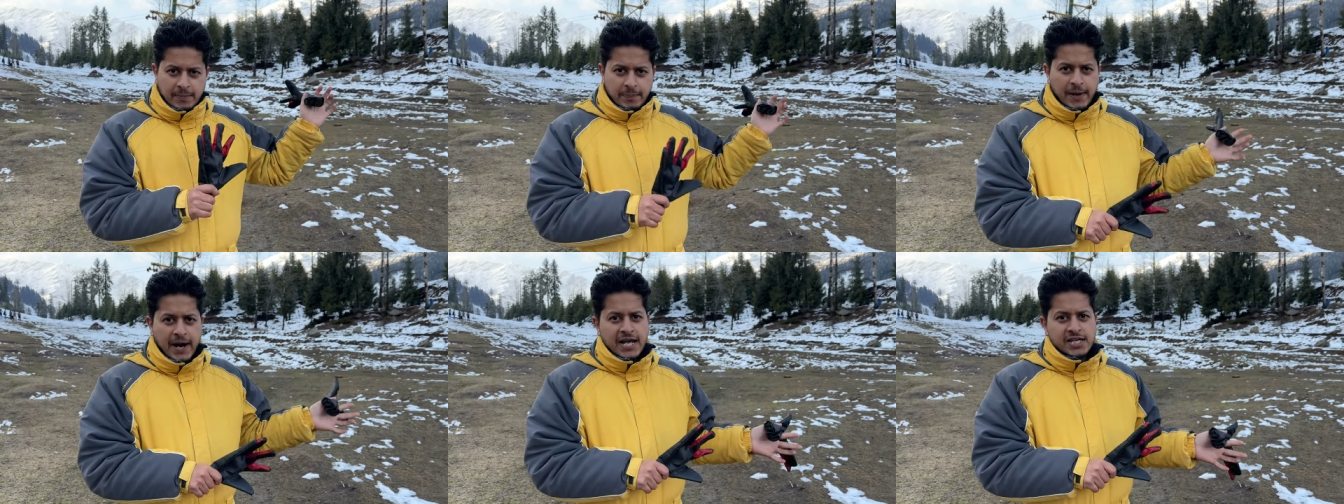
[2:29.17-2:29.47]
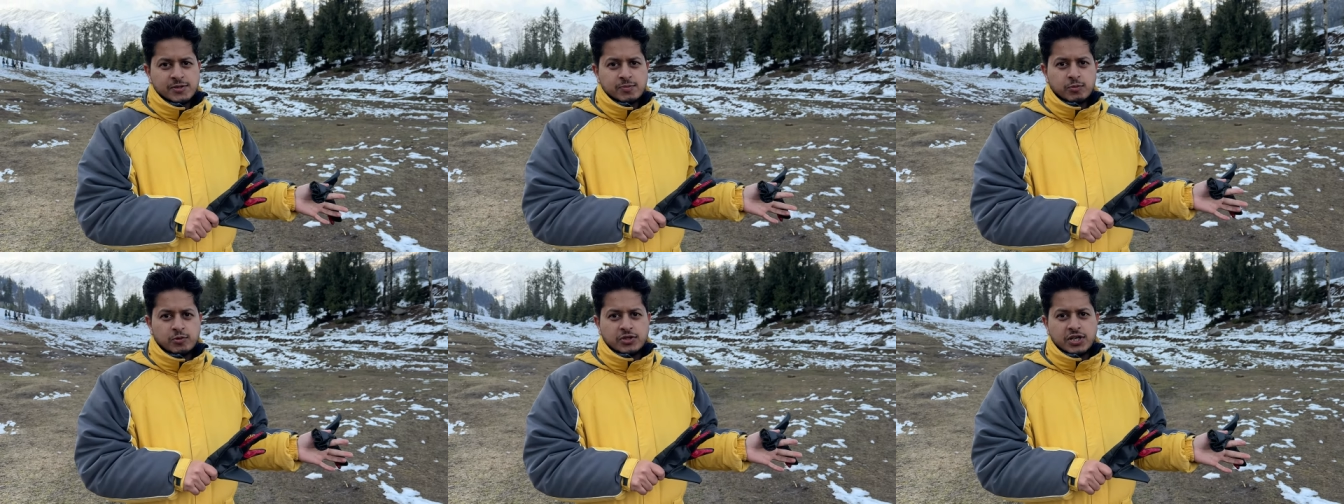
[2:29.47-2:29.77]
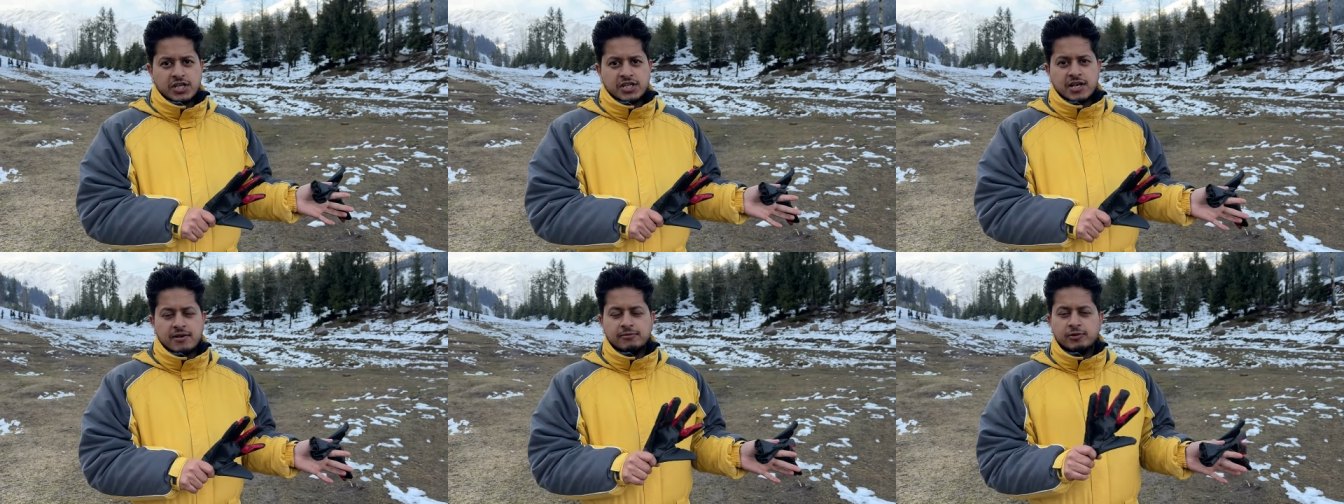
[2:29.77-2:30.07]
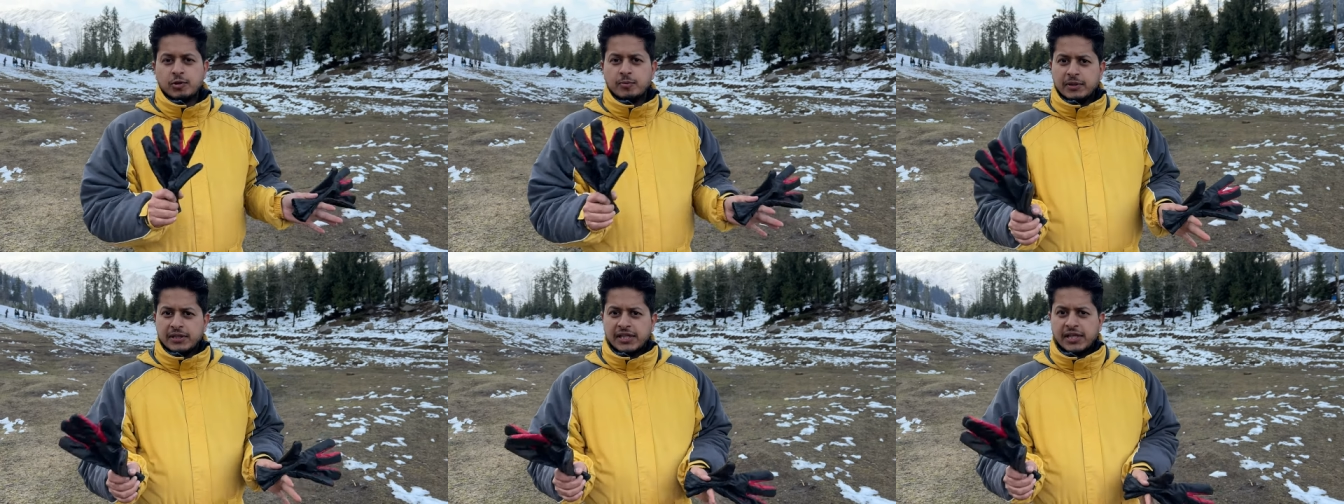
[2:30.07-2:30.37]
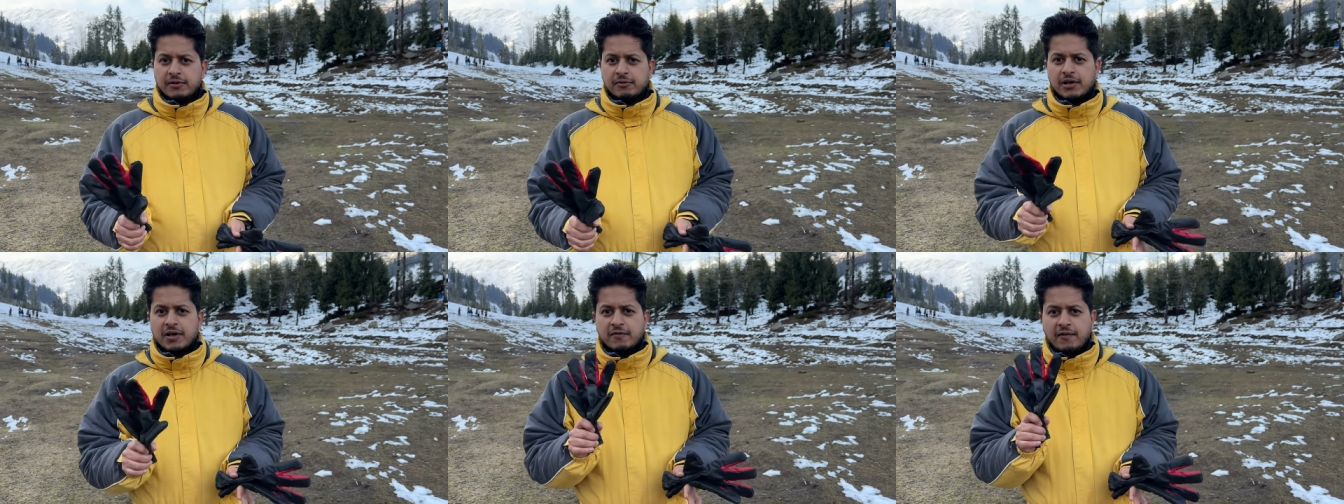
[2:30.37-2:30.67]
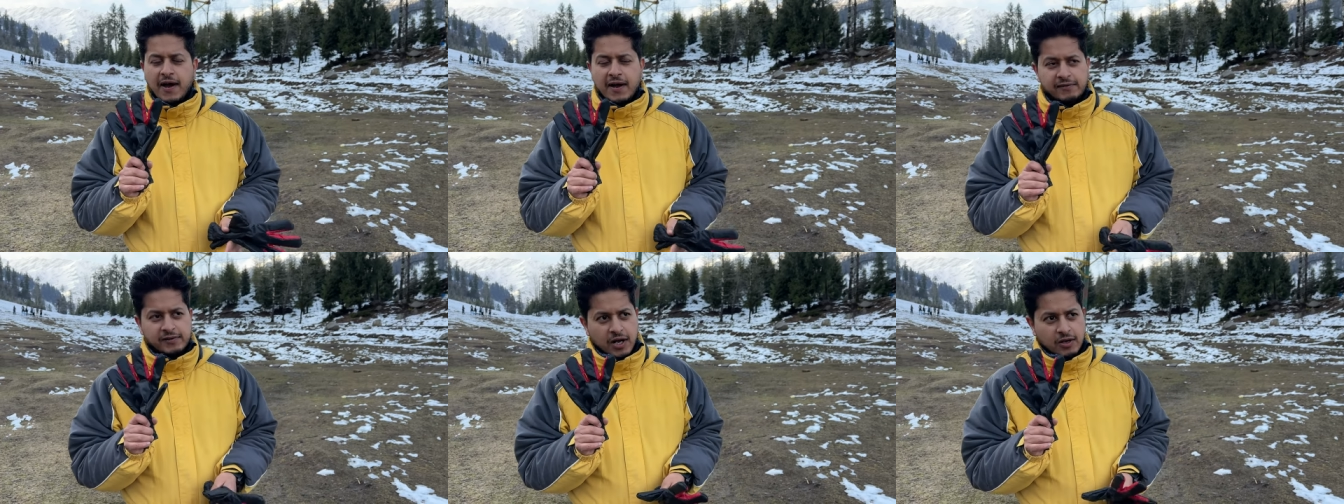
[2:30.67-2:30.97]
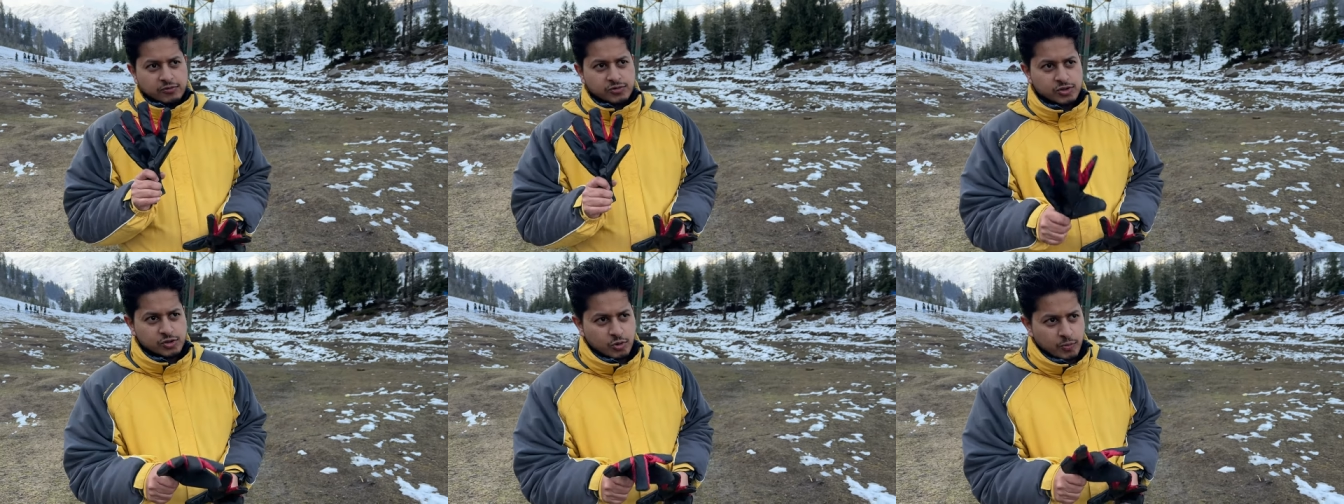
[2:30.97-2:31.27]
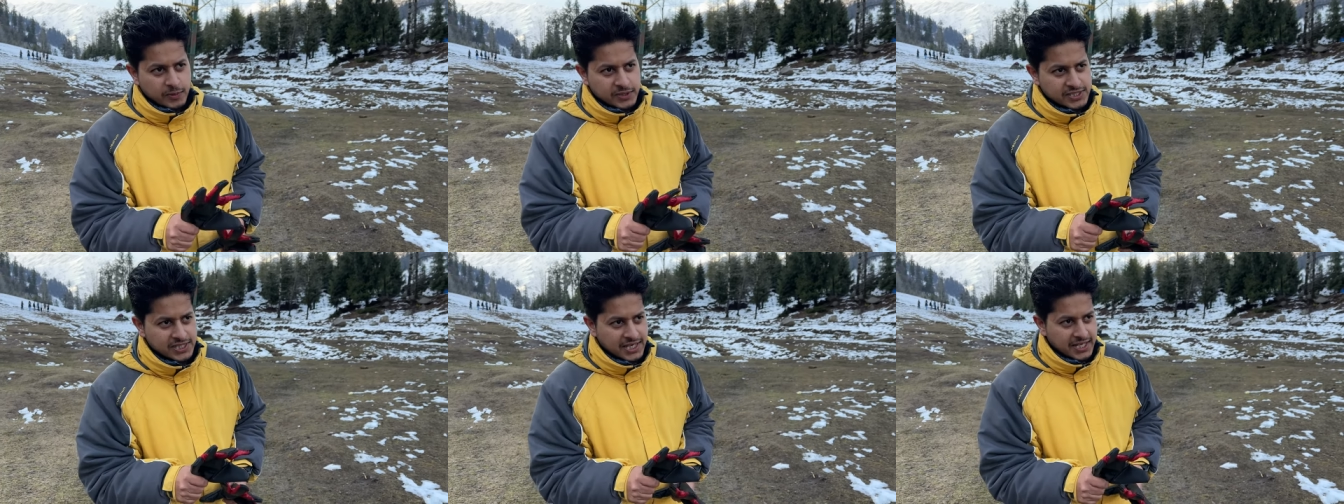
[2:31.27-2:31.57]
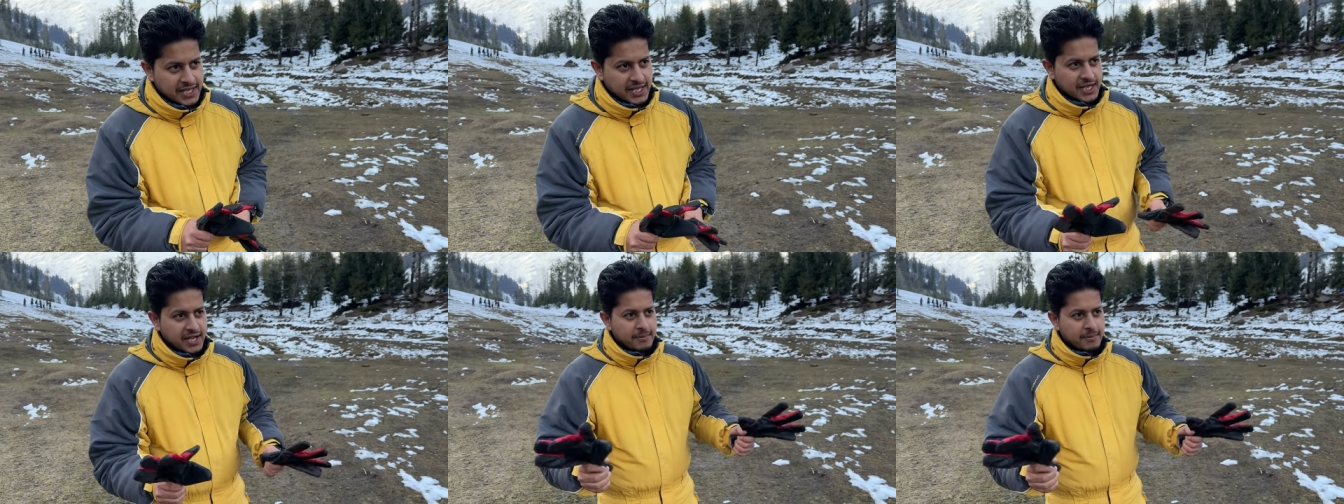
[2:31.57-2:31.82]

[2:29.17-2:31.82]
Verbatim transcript: प्राइस पूछा जब तो बंदे ने बोला फाइव थाउजेंड रुपीज लगेगा